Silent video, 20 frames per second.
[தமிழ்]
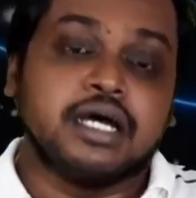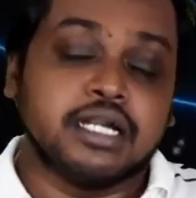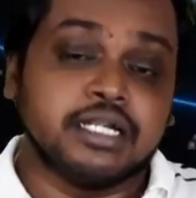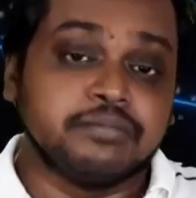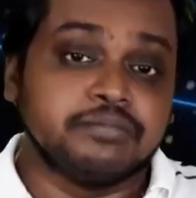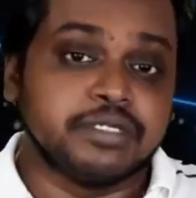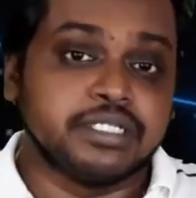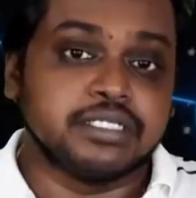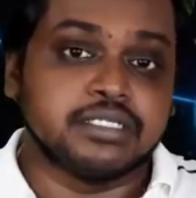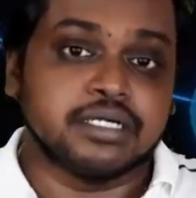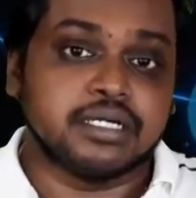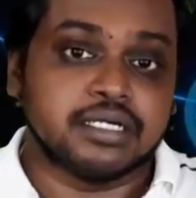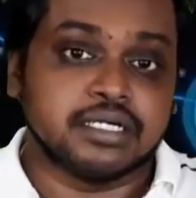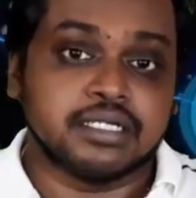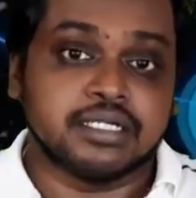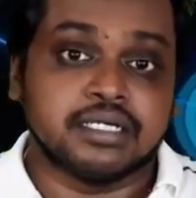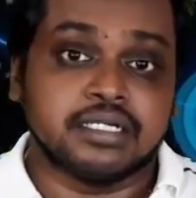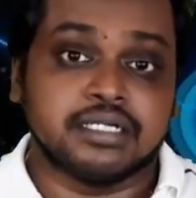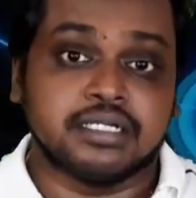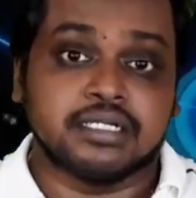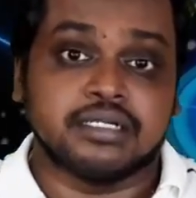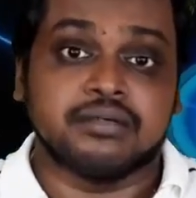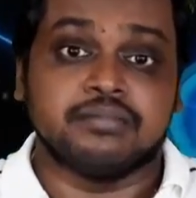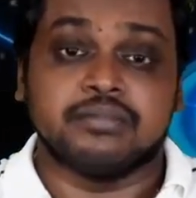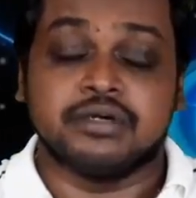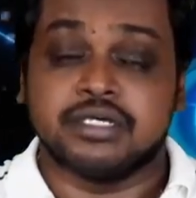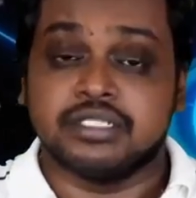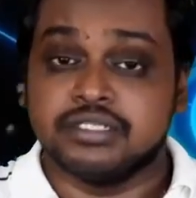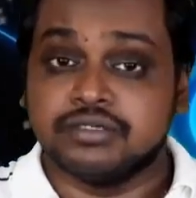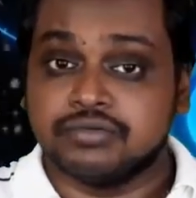அனுப்பியிருக்காங்களான்ற
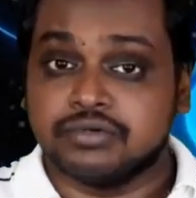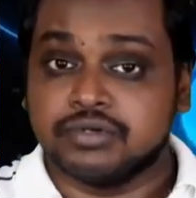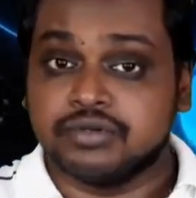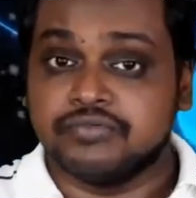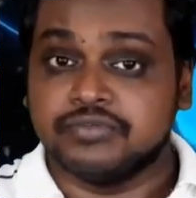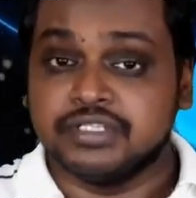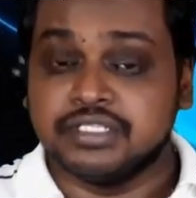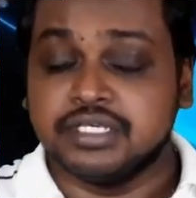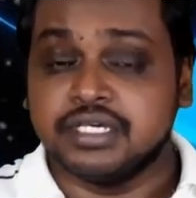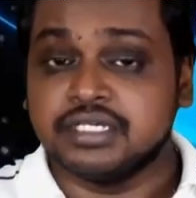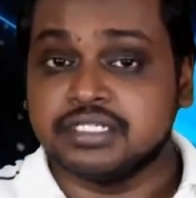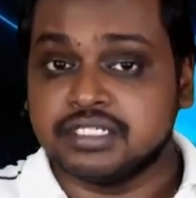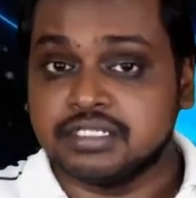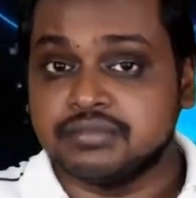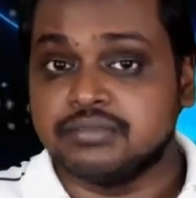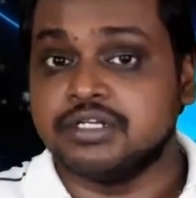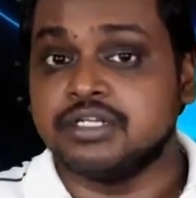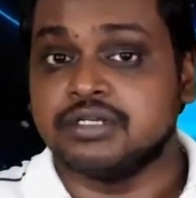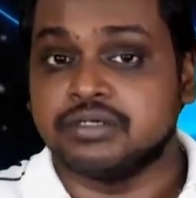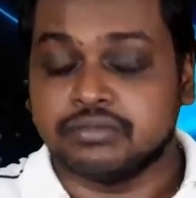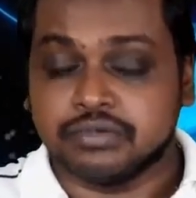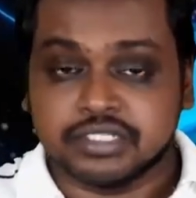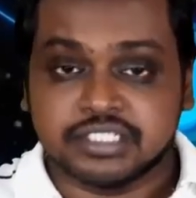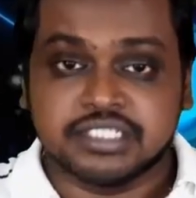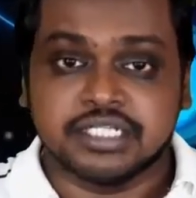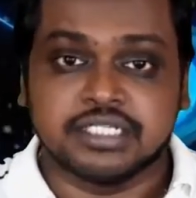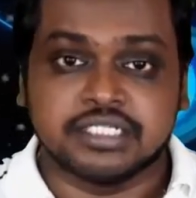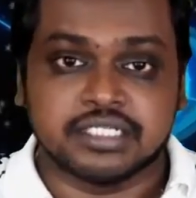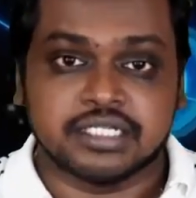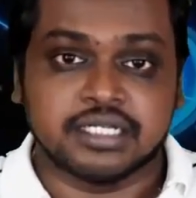மாதிரி ஒரு வித்தியாசமான
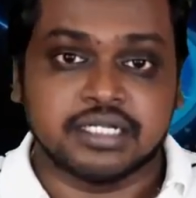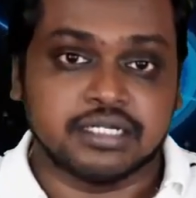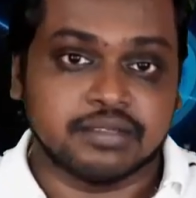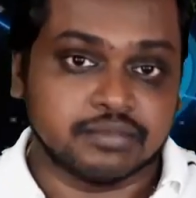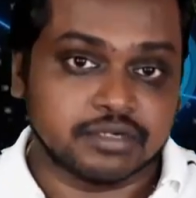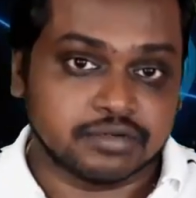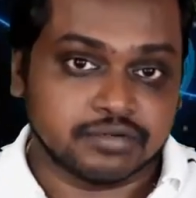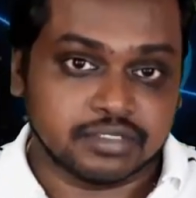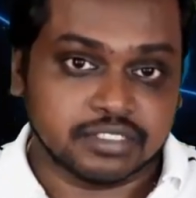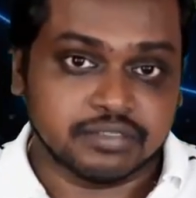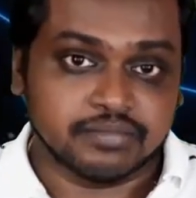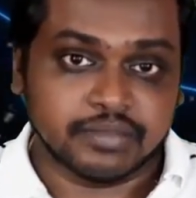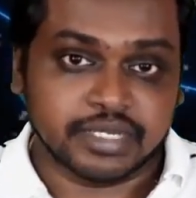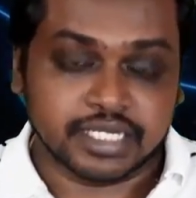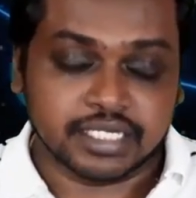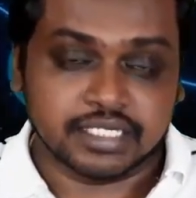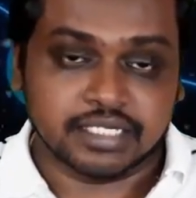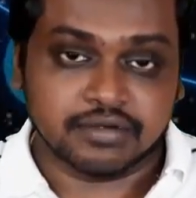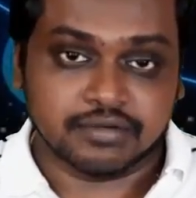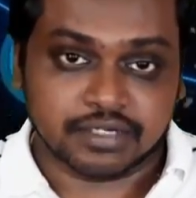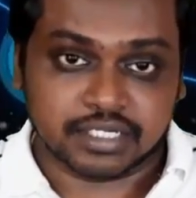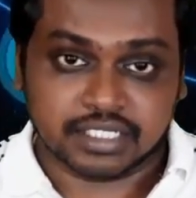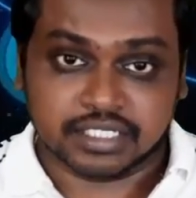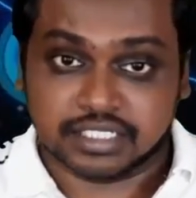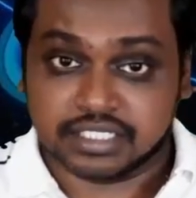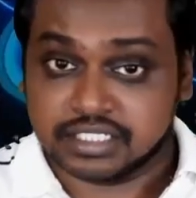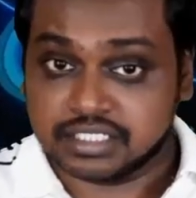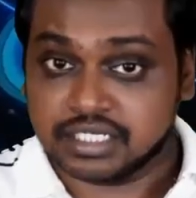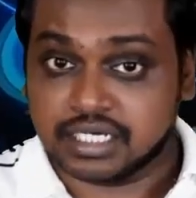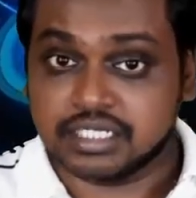கொஸ்டின்ஸ்லாம் நமக்கு வந்து மைண்டில்
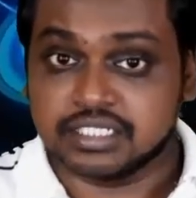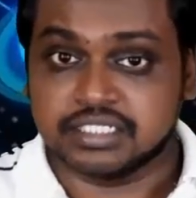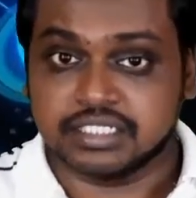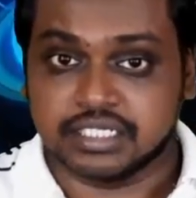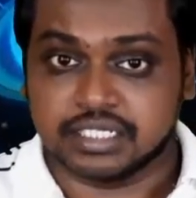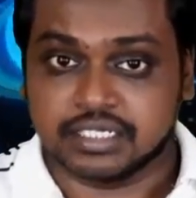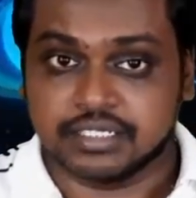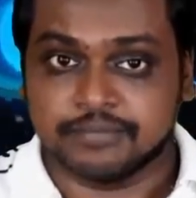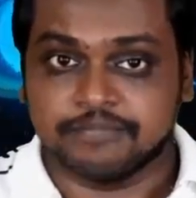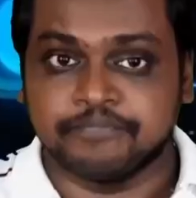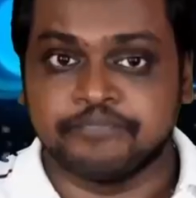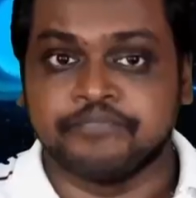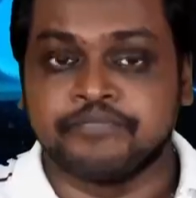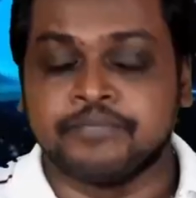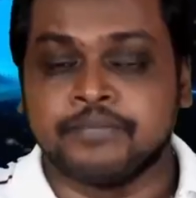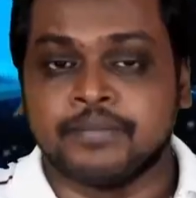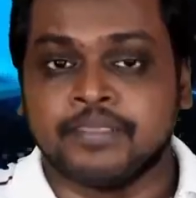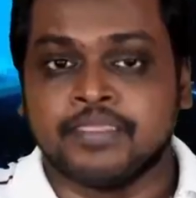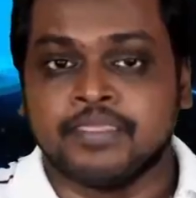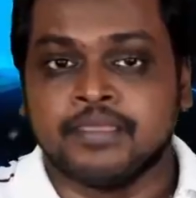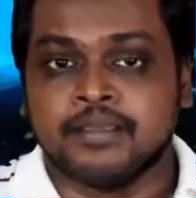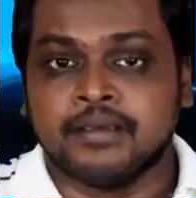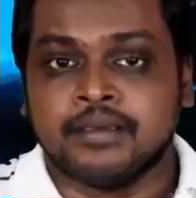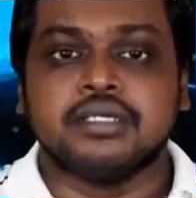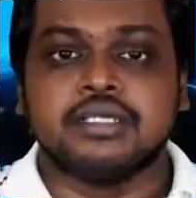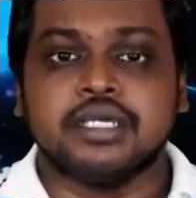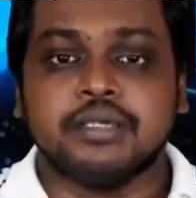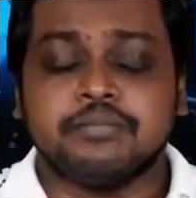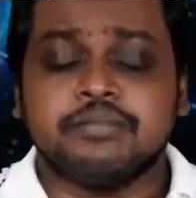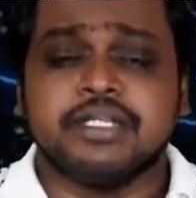வர்றதுக்கு சான்ஸ் இருக்குது
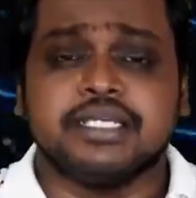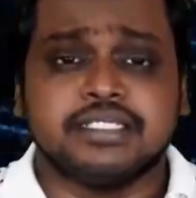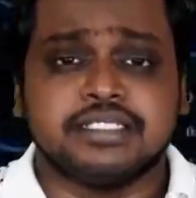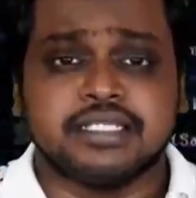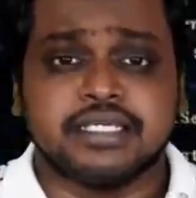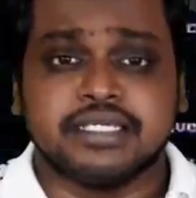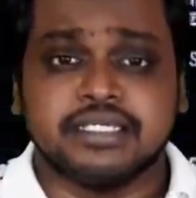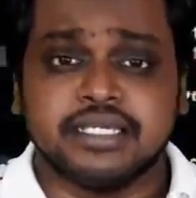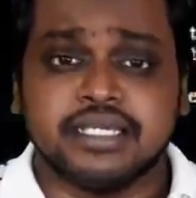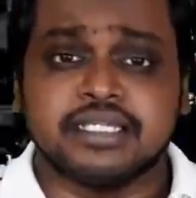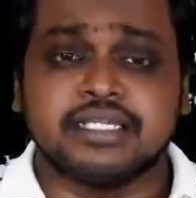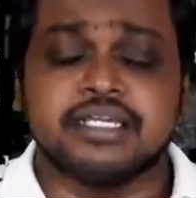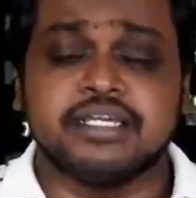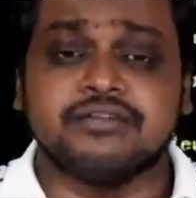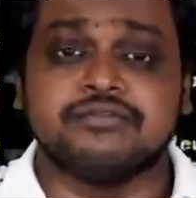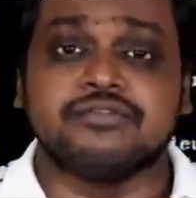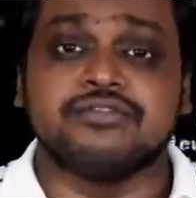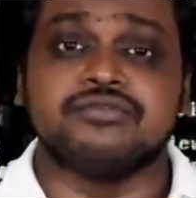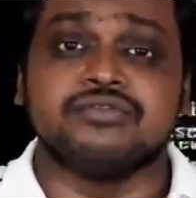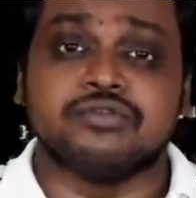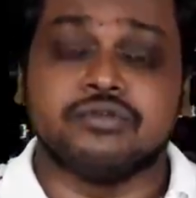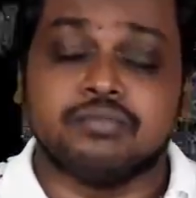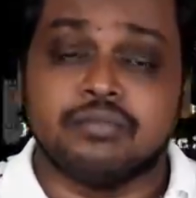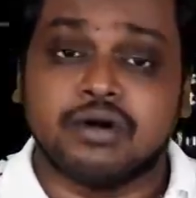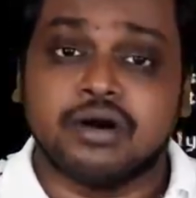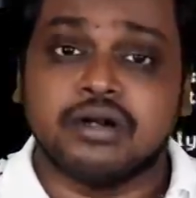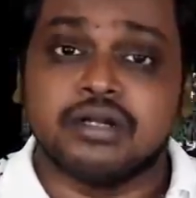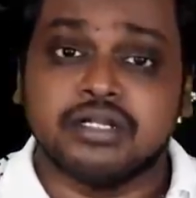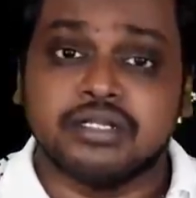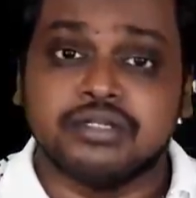எப்படி இந்த இயற்கை வந்து ஒரு
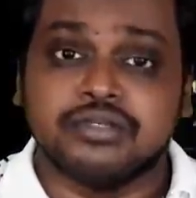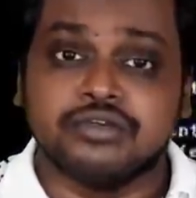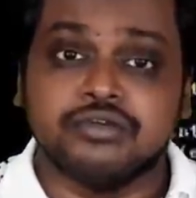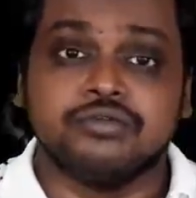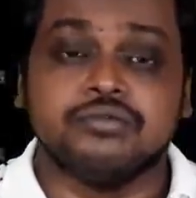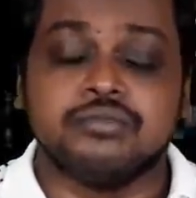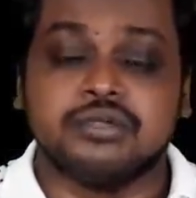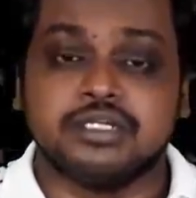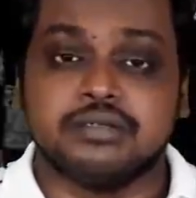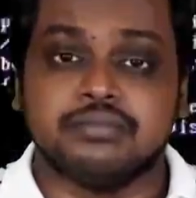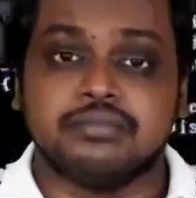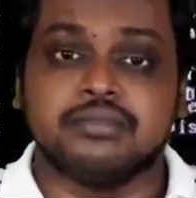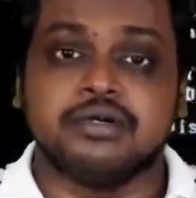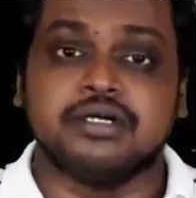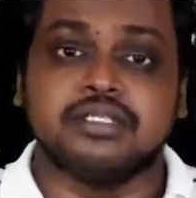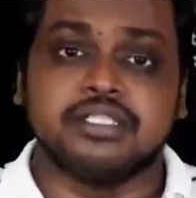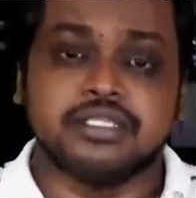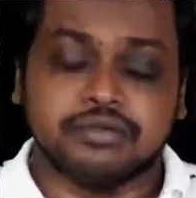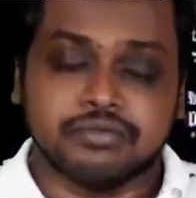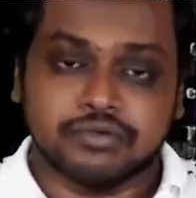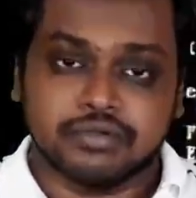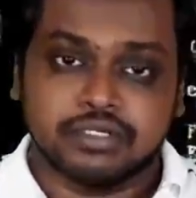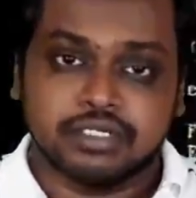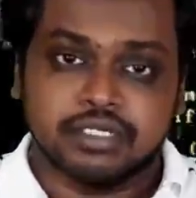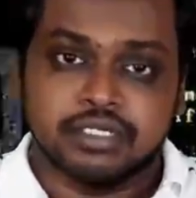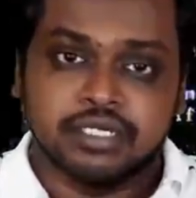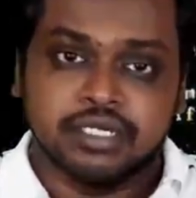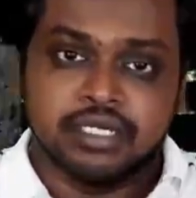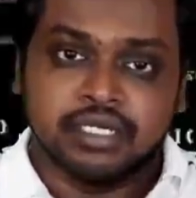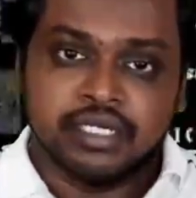மாடர்ன் ஹியூமன் மாதிரி ஒரு
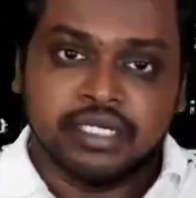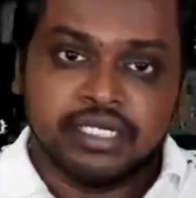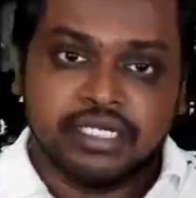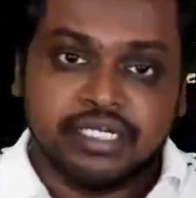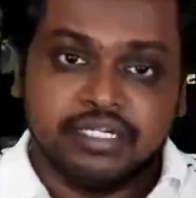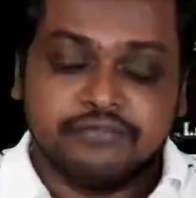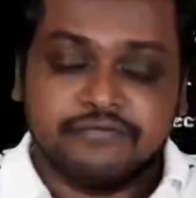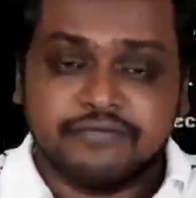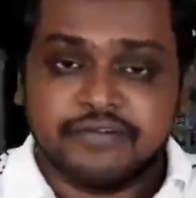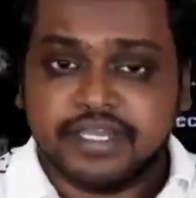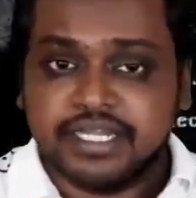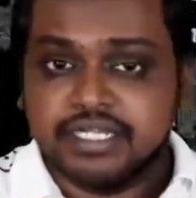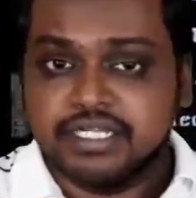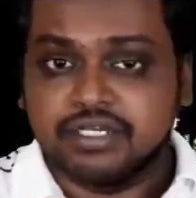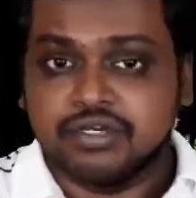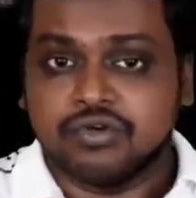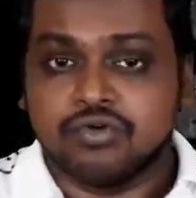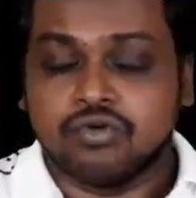டிஃபைன்டு